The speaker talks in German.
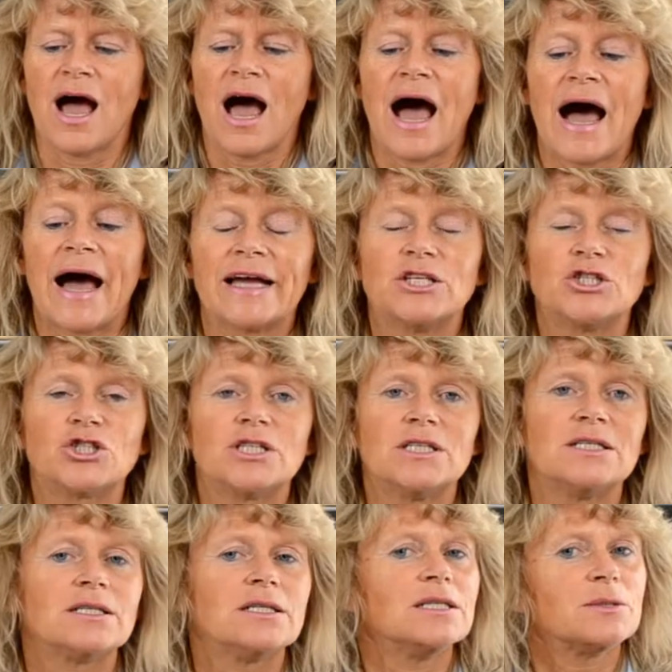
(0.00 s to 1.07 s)

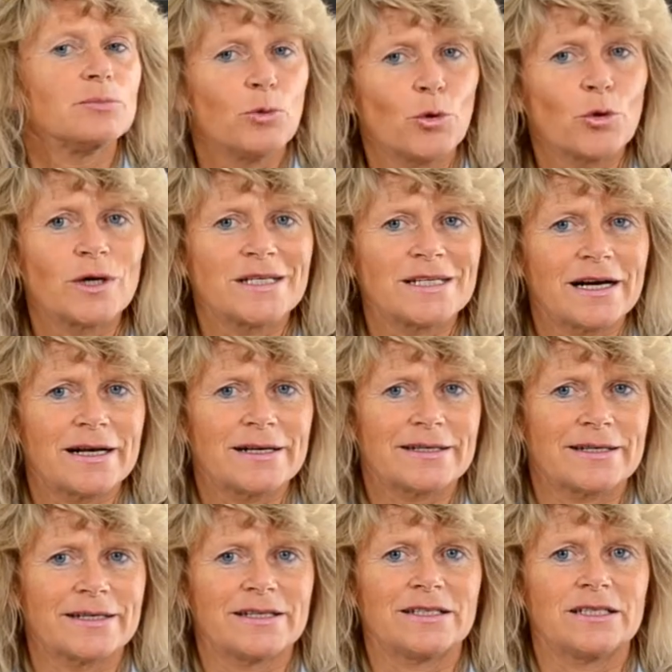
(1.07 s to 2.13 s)
einschließlich möglicher
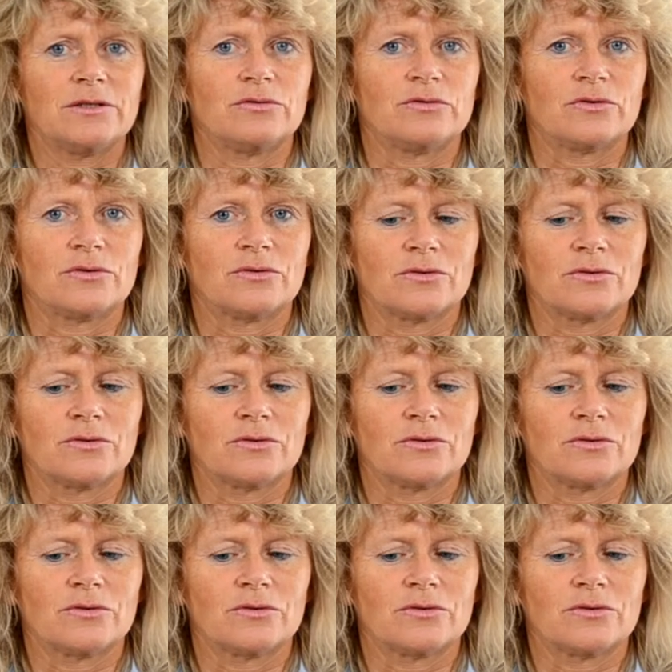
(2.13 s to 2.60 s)
Alternativen.